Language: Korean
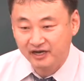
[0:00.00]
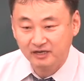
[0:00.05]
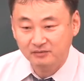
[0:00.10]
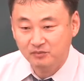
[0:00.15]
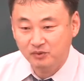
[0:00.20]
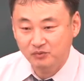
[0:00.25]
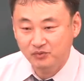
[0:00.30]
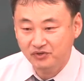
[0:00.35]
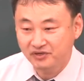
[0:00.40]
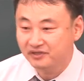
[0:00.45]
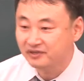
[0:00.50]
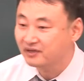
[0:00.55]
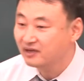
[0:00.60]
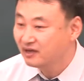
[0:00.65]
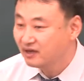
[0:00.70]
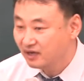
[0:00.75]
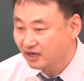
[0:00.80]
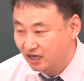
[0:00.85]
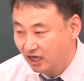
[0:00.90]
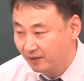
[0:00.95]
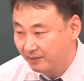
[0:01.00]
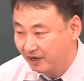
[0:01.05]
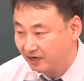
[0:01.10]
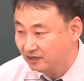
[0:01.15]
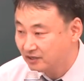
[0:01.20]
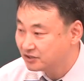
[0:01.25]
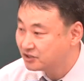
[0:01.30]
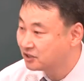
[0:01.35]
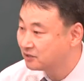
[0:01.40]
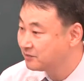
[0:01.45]
관한 법률은
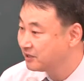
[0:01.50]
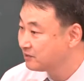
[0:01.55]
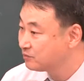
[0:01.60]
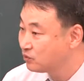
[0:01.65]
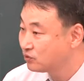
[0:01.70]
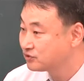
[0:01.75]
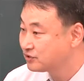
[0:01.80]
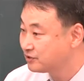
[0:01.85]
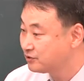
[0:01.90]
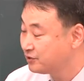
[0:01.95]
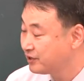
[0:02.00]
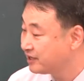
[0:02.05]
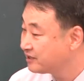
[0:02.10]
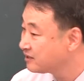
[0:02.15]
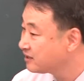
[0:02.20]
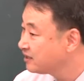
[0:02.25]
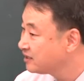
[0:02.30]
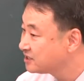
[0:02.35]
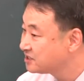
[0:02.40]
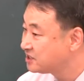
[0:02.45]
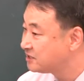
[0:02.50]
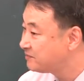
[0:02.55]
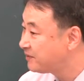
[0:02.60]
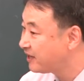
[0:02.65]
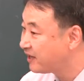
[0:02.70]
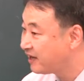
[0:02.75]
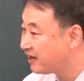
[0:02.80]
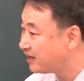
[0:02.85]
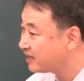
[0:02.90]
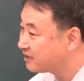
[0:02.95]
개발 정비 보조를 위한
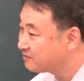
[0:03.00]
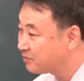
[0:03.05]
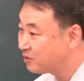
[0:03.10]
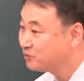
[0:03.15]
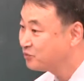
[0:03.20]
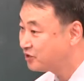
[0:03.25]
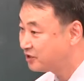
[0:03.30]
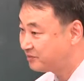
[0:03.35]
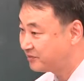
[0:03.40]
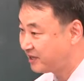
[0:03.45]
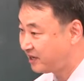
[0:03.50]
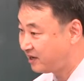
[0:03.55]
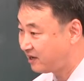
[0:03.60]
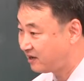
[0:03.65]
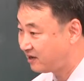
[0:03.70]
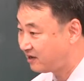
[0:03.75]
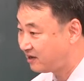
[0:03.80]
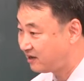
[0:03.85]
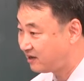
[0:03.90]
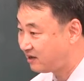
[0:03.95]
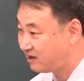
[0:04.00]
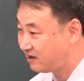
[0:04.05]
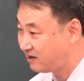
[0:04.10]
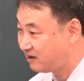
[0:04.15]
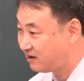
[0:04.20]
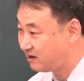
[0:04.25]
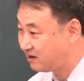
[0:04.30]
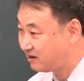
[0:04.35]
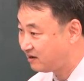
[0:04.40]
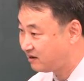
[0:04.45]
집행에 관한 법률입니다.
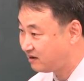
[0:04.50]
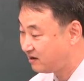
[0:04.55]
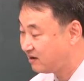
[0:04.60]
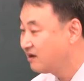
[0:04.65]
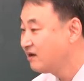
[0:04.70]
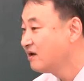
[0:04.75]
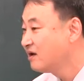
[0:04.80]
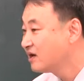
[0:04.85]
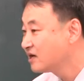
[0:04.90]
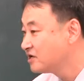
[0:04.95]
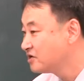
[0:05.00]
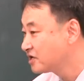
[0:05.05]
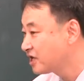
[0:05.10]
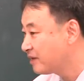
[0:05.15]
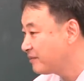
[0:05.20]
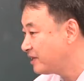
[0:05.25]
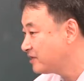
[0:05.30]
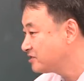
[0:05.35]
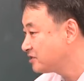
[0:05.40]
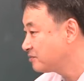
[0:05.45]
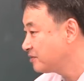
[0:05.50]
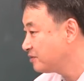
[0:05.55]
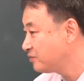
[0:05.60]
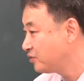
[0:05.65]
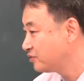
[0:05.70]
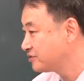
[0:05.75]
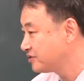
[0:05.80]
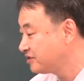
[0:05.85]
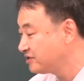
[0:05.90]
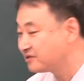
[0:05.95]
그 개발 정비
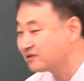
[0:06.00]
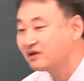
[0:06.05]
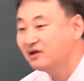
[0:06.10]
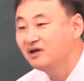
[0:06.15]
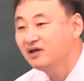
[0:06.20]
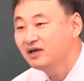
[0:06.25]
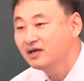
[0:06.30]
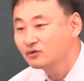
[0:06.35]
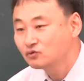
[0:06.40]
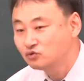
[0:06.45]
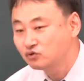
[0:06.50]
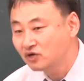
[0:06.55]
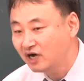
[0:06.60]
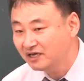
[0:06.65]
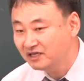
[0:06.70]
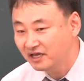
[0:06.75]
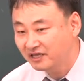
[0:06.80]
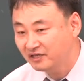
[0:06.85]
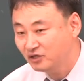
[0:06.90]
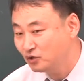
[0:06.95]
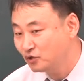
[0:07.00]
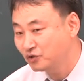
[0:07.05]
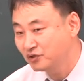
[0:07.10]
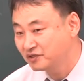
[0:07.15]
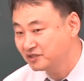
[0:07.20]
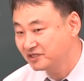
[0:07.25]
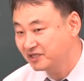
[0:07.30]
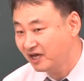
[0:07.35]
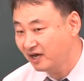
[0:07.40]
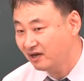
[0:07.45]
보조는 국가 단위로
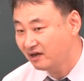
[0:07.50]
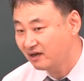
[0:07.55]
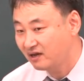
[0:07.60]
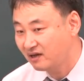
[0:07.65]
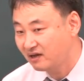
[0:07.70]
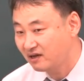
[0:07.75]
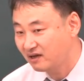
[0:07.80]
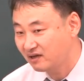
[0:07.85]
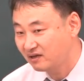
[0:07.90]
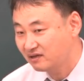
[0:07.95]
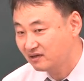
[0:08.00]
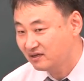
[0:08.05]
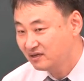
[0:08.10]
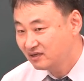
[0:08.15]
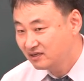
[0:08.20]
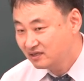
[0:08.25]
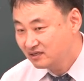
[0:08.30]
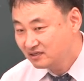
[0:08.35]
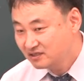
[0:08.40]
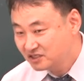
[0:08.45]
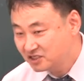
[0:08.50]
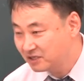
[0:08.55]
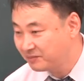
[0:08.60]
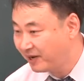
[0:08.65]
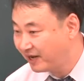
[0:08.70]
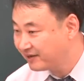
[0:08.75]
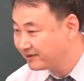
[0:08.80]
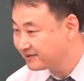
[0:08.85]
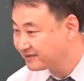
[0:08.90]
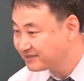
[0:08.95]
이루어진다?
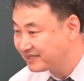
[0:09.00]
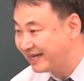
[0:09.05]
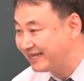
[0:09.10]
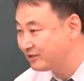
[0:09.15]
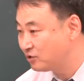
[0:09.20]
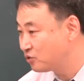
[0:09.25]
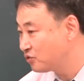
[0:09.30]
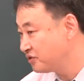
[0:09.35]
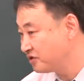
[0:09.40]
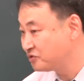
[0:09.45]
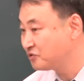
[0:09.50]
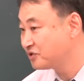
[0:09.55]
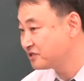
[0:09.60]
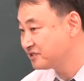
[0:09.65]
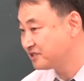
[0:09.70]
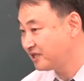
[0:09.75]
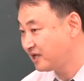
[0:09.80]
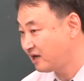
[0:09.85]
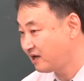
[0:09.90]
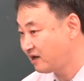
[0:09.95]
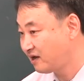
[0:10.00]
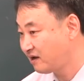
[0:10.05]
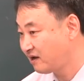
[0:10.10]
지방 단위로 이루어진다.